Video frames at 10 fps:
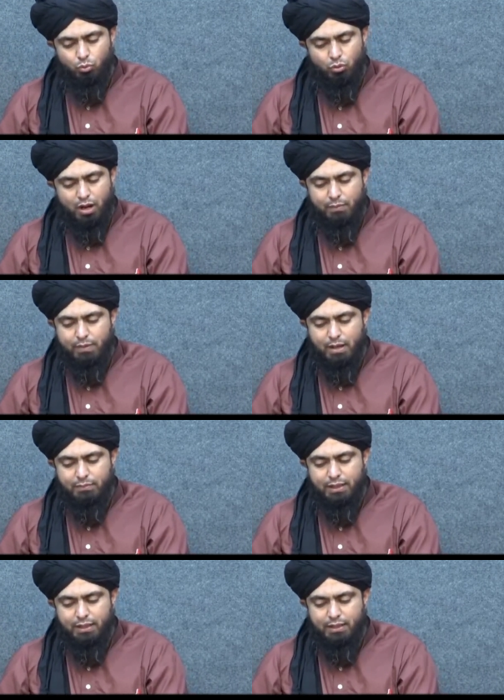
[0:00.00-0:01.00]
वहाँ पर भी
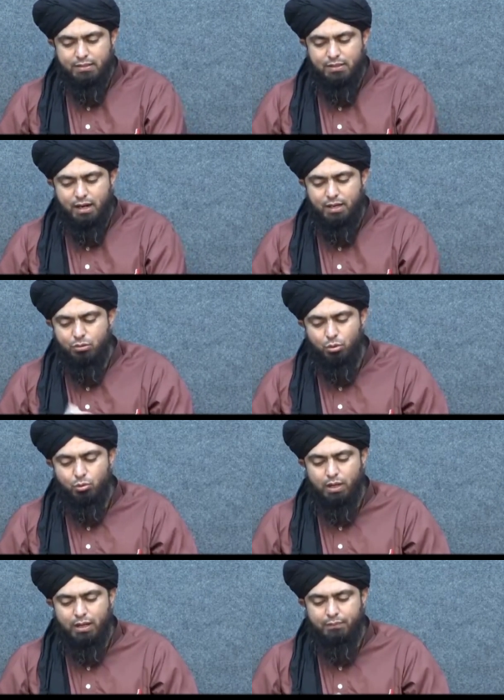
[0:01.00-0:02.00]
आप देखें कि स्टार्ट तो
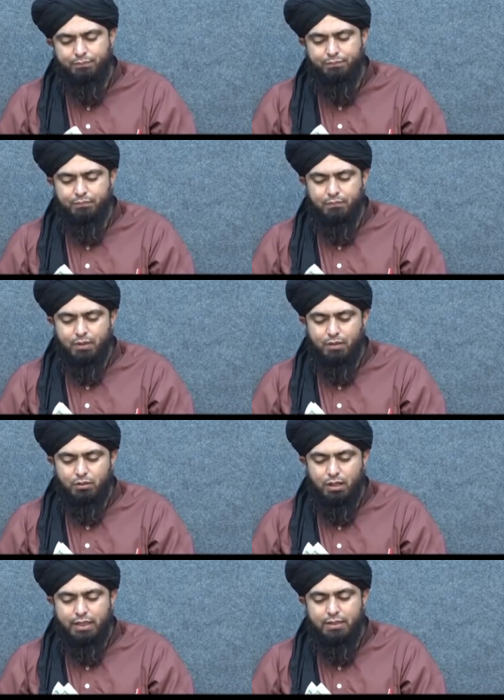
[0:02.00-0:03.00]
हुआ है
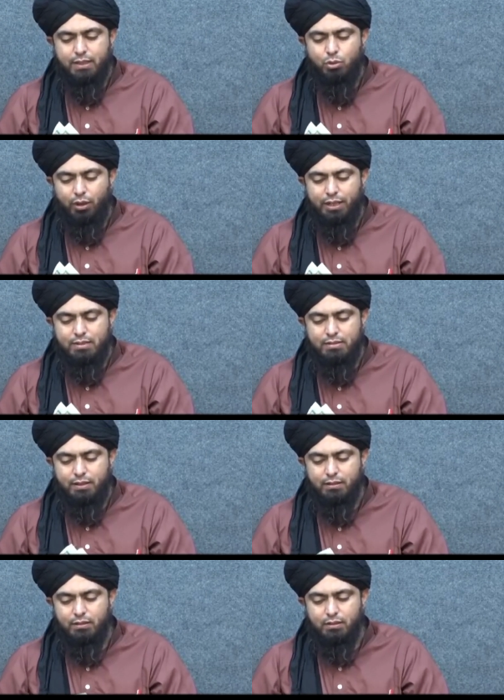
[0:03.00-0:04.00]
अकीद तोहद
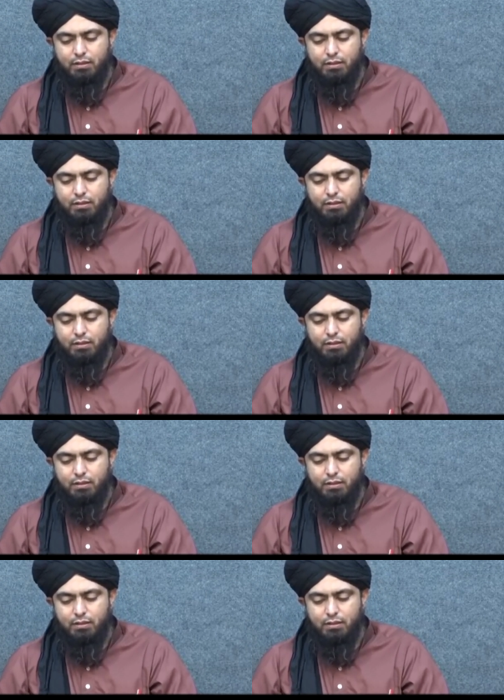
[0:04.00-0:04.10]
से